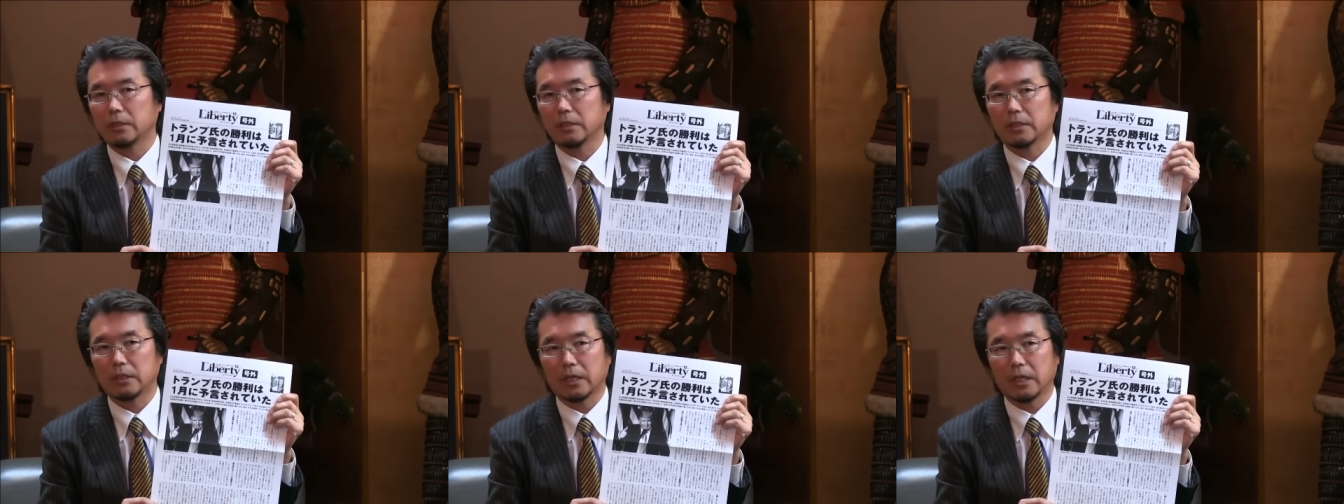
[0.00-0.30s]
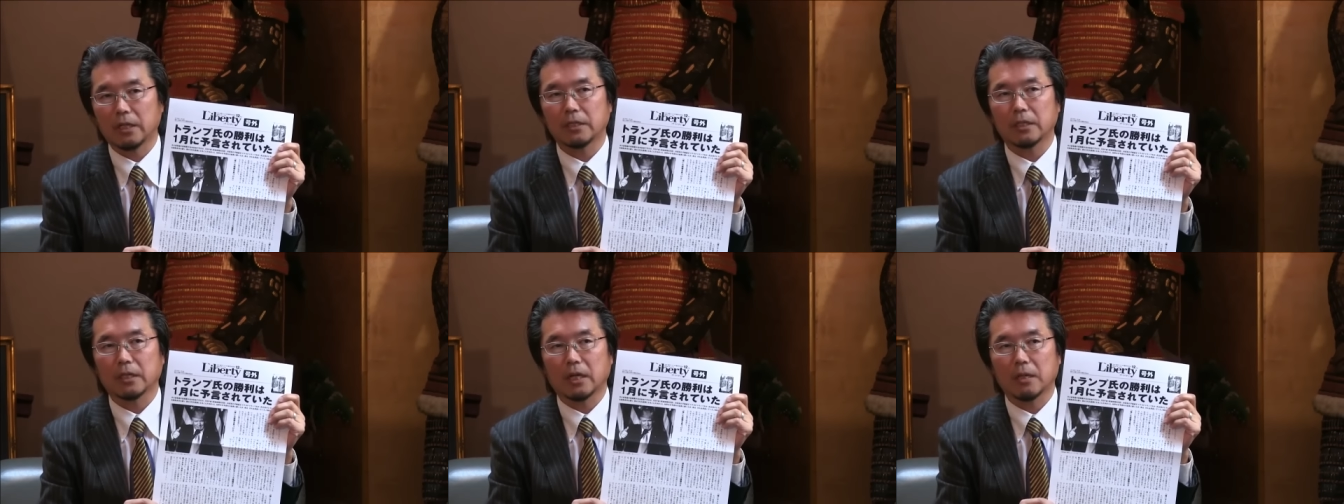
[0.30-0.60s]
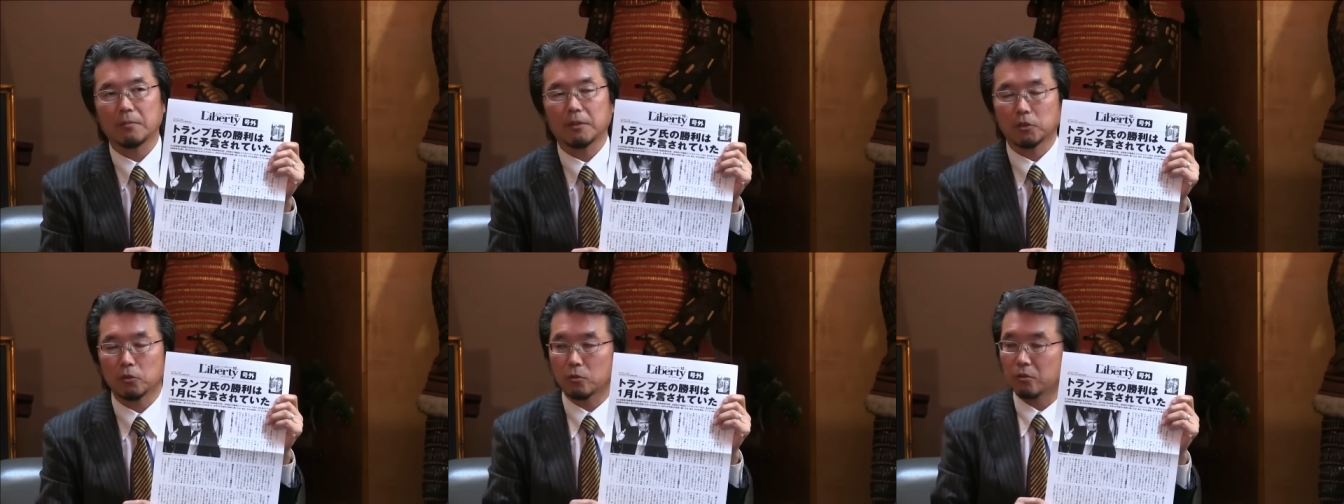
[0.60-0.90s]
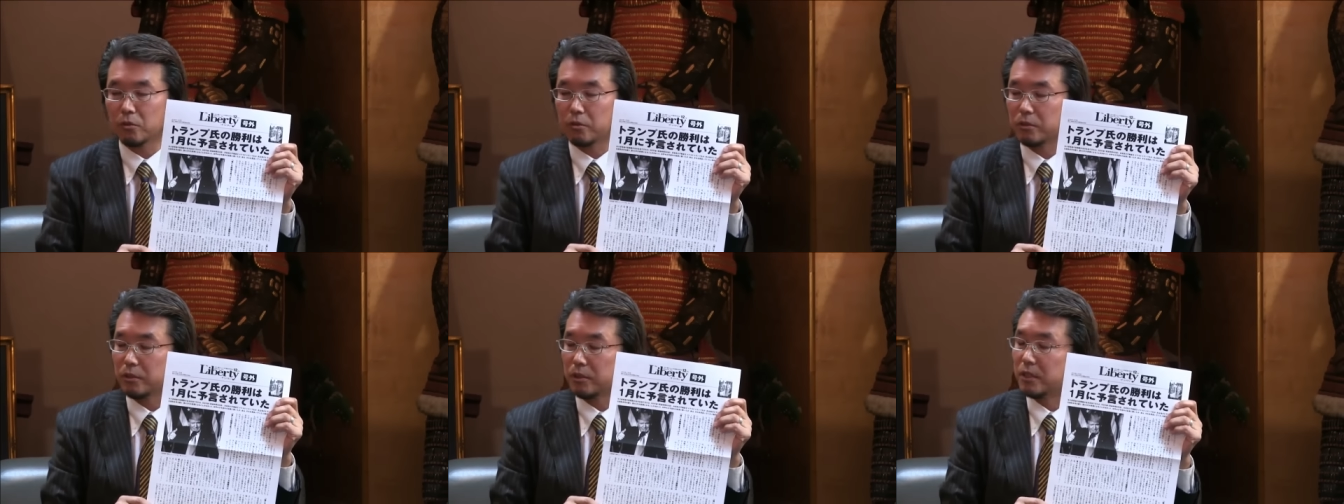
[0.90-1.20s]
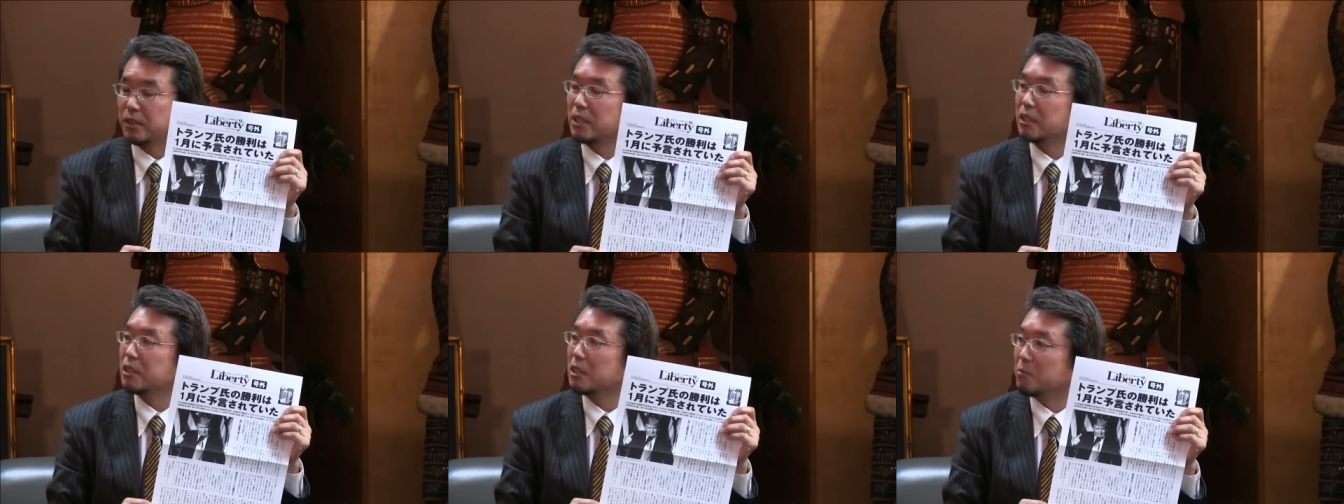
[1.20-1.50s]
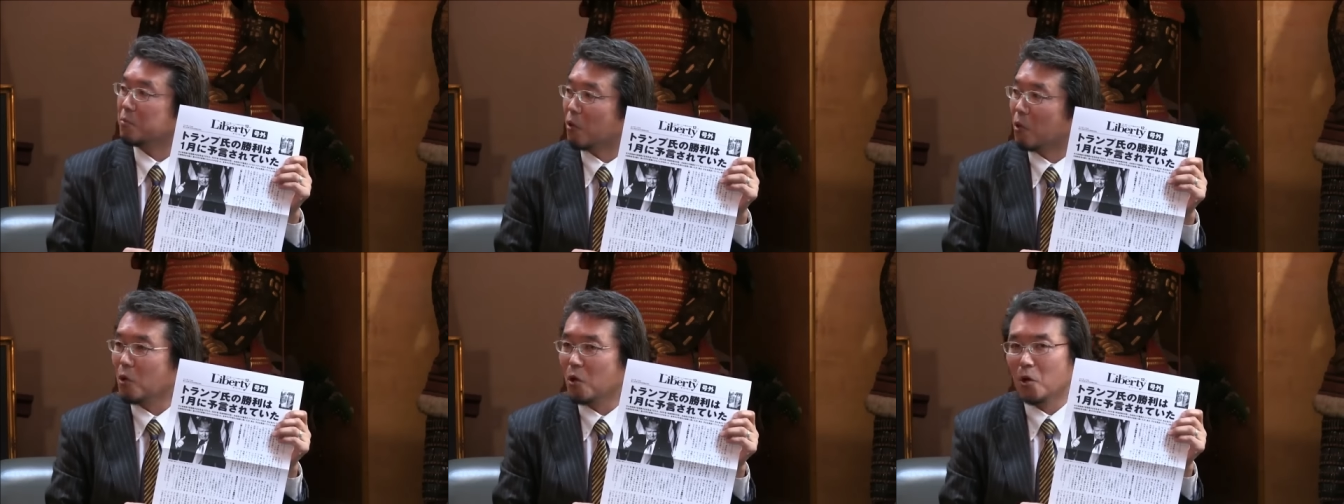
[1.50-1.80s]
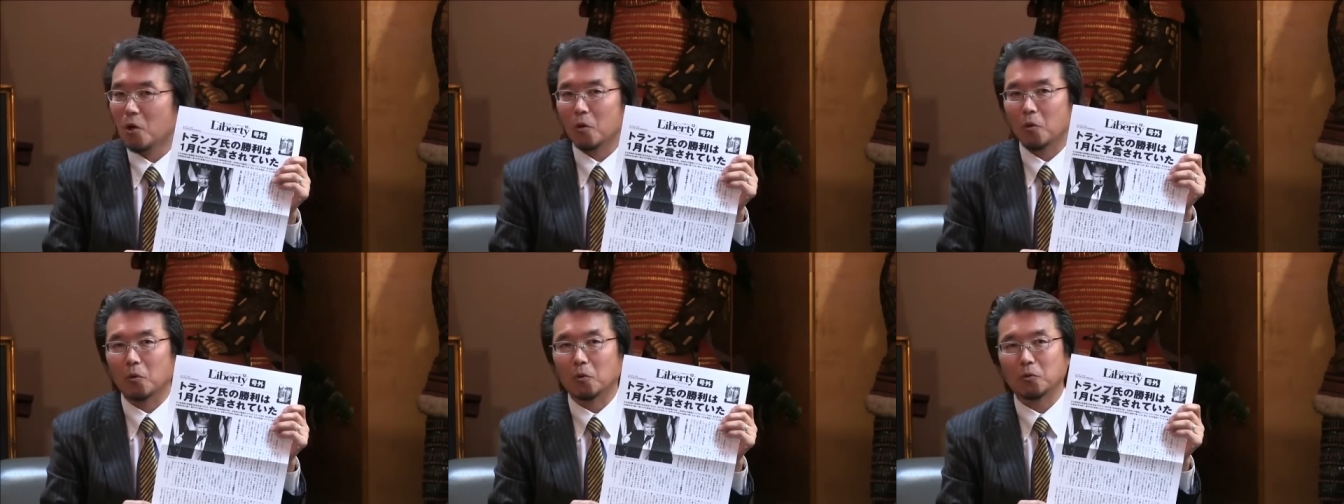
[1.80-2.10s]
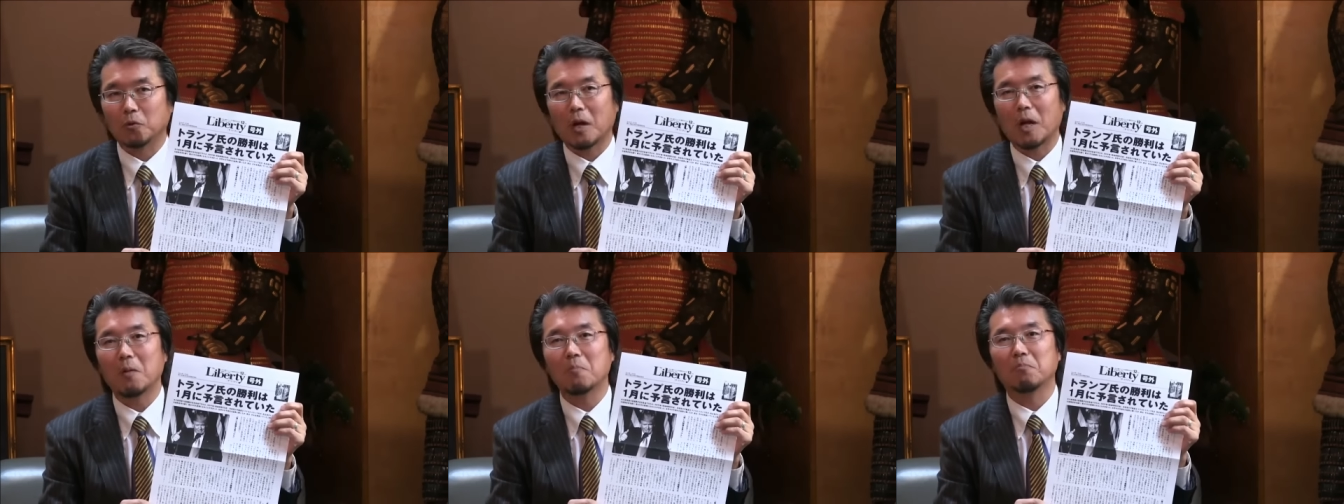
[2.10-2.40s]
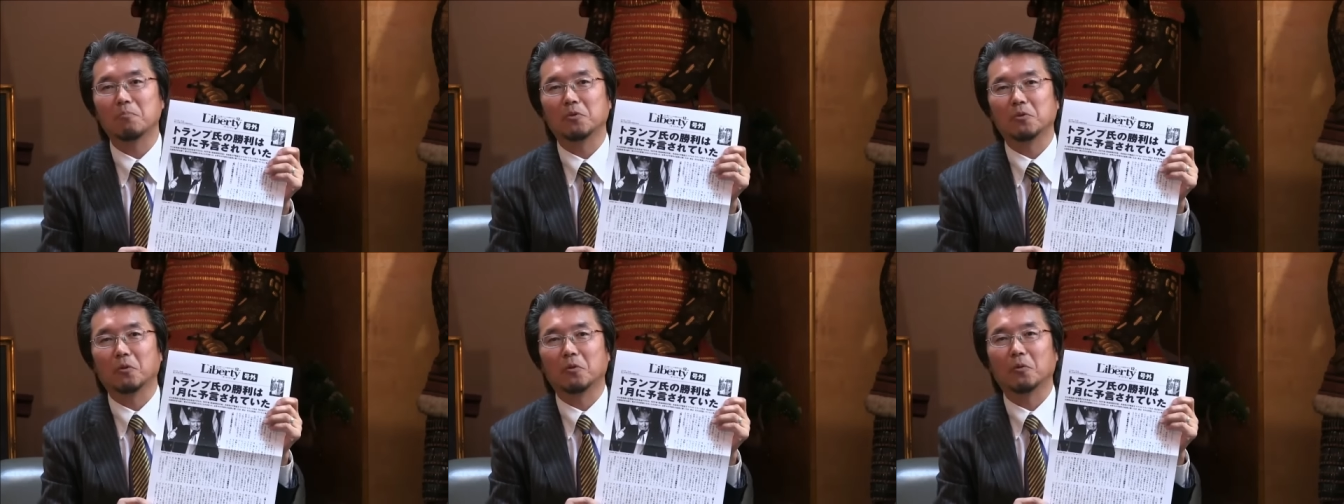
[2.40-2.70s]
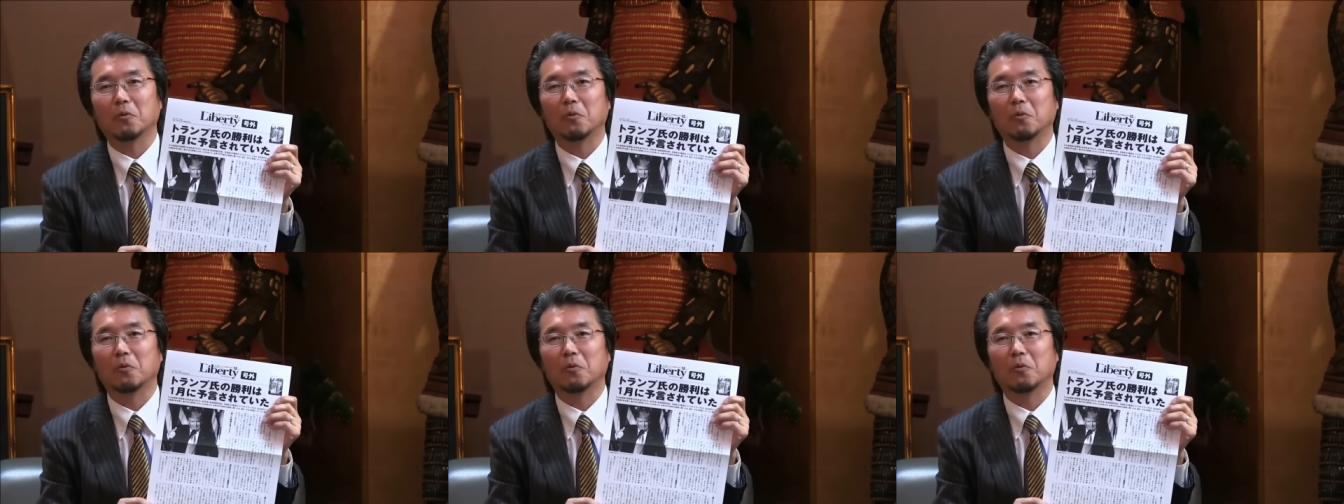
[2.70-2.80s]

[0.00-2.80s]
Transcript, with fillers: いただいてから、まあ、ちょうど院先生もこのトランプの